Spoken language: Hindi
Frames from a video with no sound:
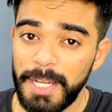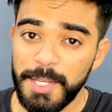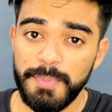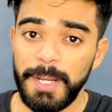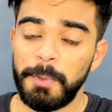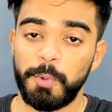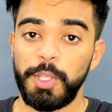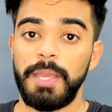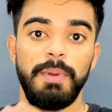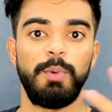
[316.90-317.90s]
मैनेजमेंट
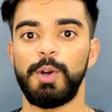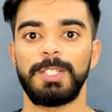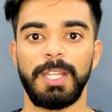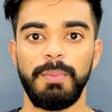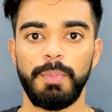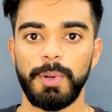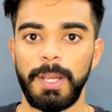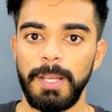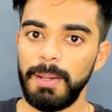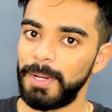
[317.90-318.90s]
तो ये भी बहुत ज़्यादा
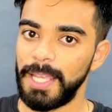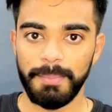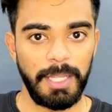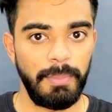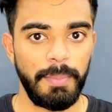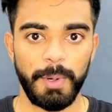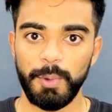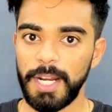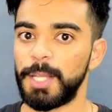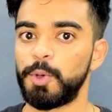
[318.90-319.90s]
इंपॉर्टेंट है भले आप दिन में
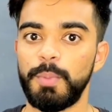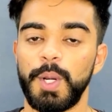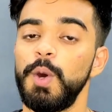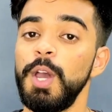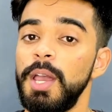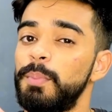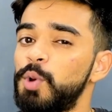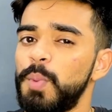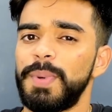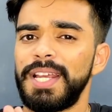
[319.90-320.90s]
पढ़ो रात को पढ़ो
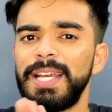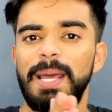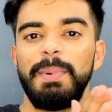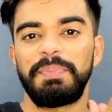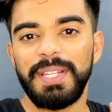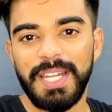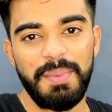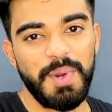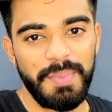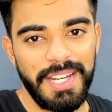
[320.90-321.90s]
प्रॉपर अगर आप अपने
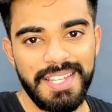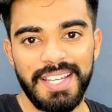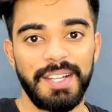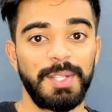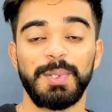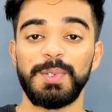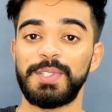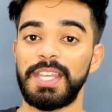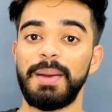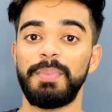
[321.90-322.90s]
टाइम को मैनेज करते हो तो
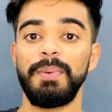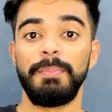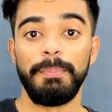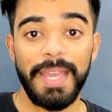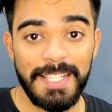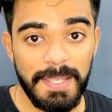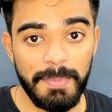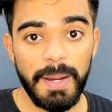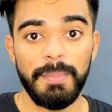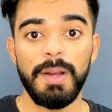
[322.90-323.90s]
इससे आप
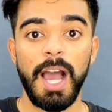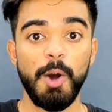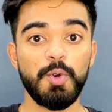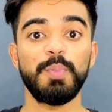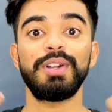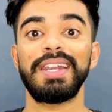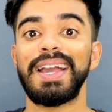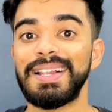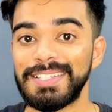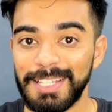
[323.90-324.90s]
मैक्सिमम आउटपुट
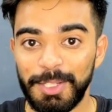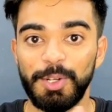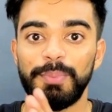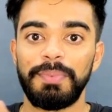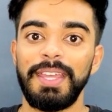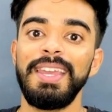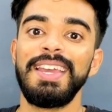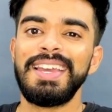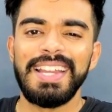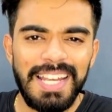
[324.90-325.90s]
निकाल सकते हो अपने
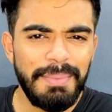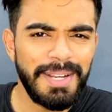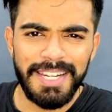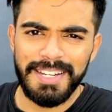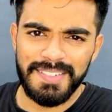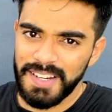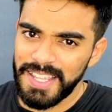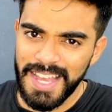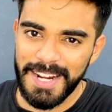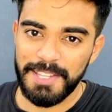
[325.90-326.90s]
लिमिटेड
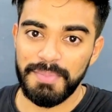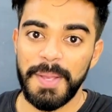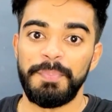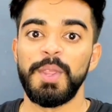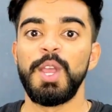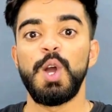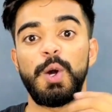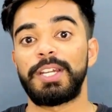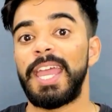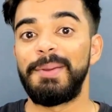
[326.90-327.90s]
स्टडी आर्ट्स में
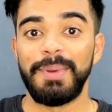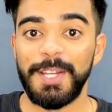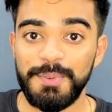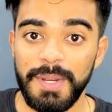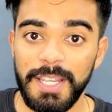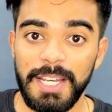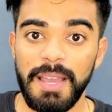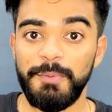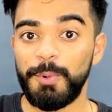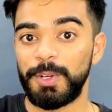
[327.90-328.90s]
और टाइम मैनेजमेंट के
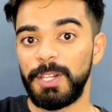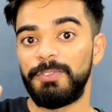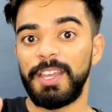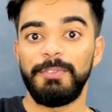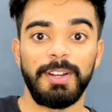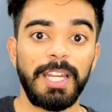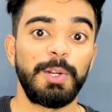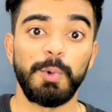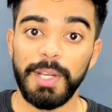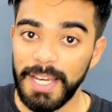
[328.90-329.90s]
लिए आप 45
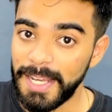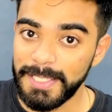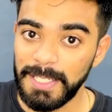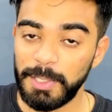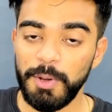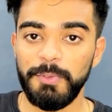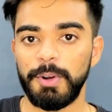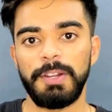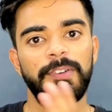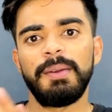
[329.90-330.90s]
वाला रूल लगा सकते हो
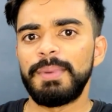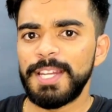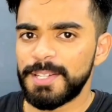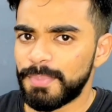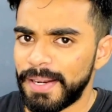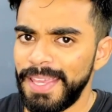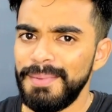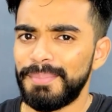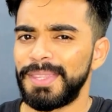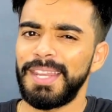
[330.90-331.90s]
45 मिनट्स
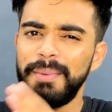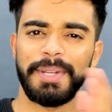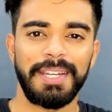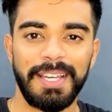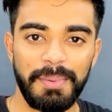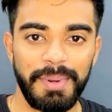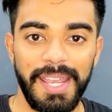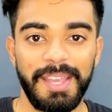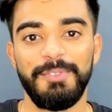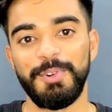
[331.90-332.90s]
पढ़ाई 15 मिनट का
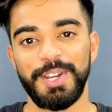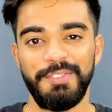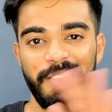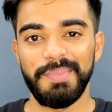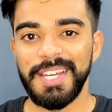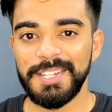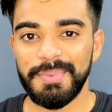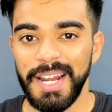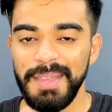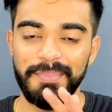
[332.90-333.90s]
ब्रेक 45 मिनट्स
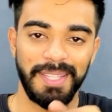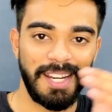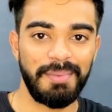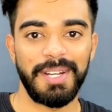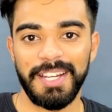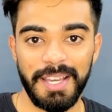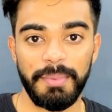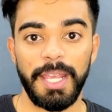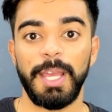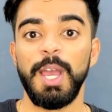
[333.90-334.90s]
पढ़ाई 15 मिनट
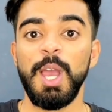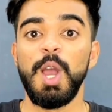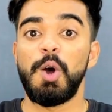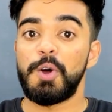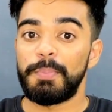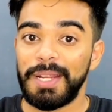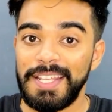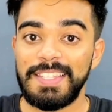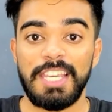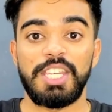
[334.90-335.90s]
का ब्रेक और
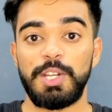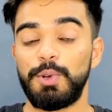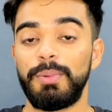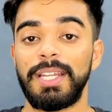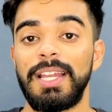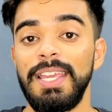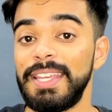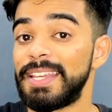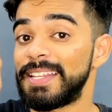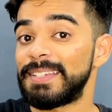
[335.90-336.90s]
पहले से एक शेड्यूल बना लें
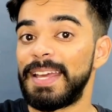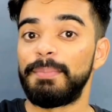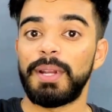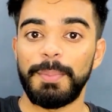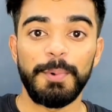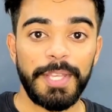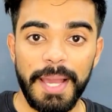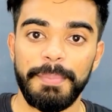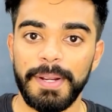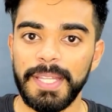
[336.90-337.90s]
कि किस टाइम पर आपको
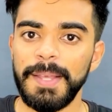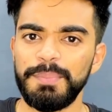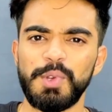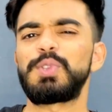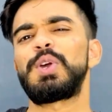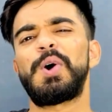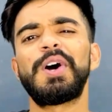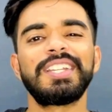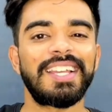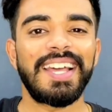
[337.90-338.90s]
क्या पढ़ना है तो उससे
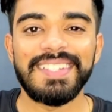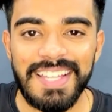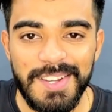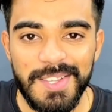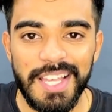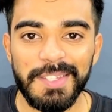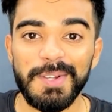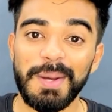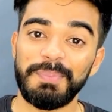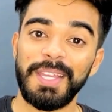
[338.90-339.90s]
और ज़्यादा आसानी हो
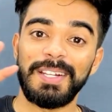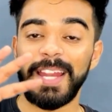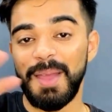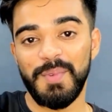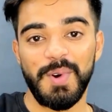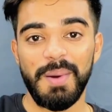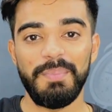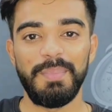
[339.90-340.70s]
जाती है और अपने टाइम को आप